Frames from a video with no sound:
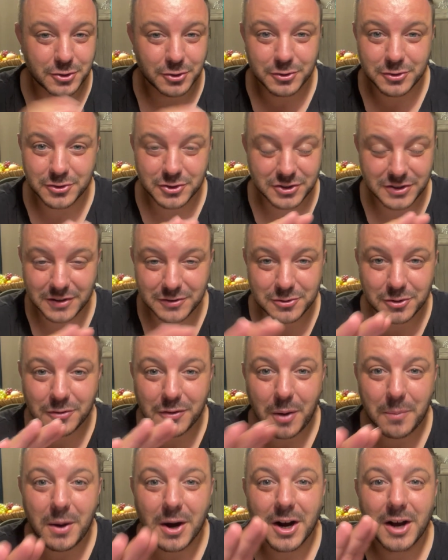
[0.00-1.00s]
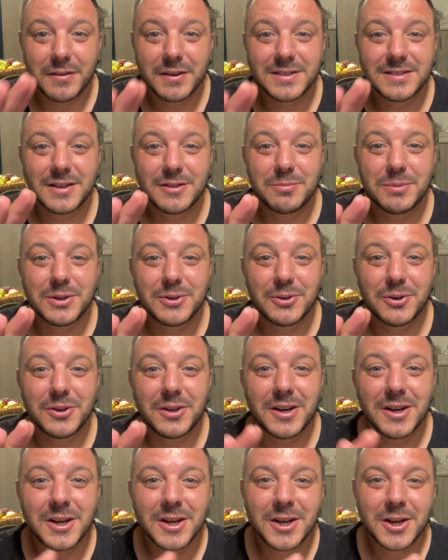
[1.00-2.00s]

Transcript: Je t'assure vraiment qu'avec cette méthode,